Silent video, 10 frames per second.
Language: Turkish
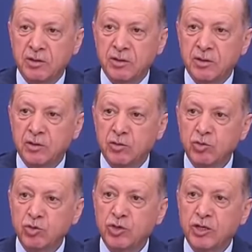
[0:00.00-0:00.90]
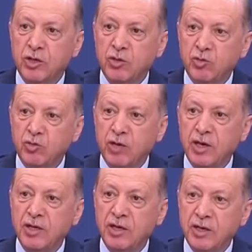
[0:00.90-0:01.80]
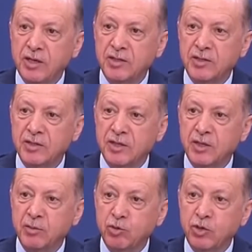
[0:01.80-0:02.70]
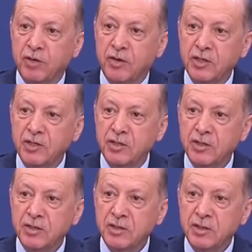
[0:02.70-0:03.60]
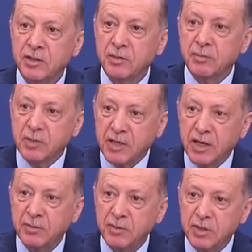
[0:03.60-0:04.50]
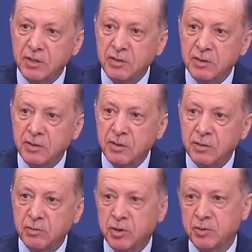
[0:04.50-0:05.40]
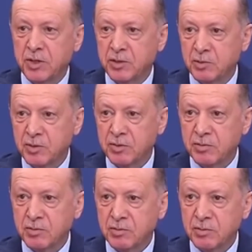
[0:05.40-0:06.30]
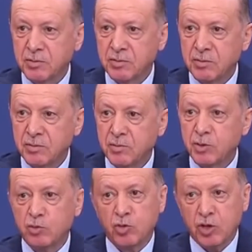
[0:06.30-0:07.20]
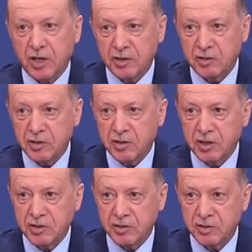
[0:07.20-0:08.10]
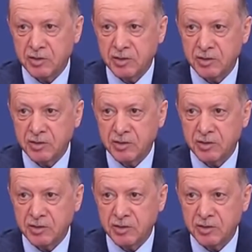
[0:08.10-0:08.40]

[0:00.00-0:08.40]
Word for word: Rusya Ukrayna arasındaki bu savaş biter mi bitmez mi? Biz bunun gayreti içerisindeyiz.